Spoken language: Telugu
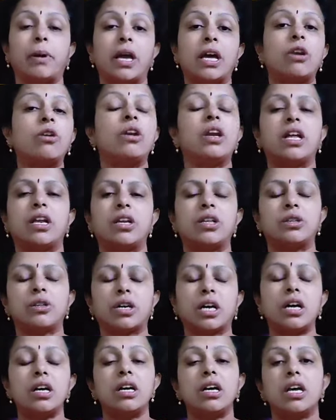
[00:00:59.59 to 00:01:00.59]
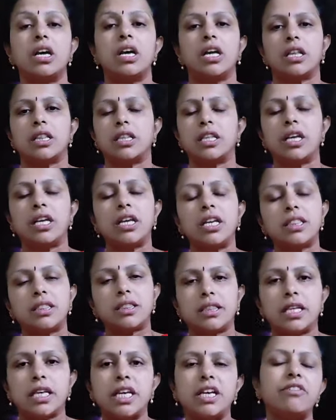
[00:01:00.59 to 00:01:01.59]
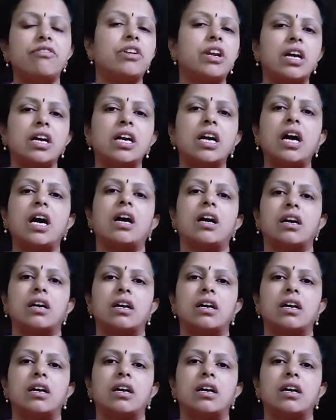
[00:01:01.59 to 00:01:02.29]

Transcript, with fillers: పేరు లేనందుక దీన్ని తీవ్రంగా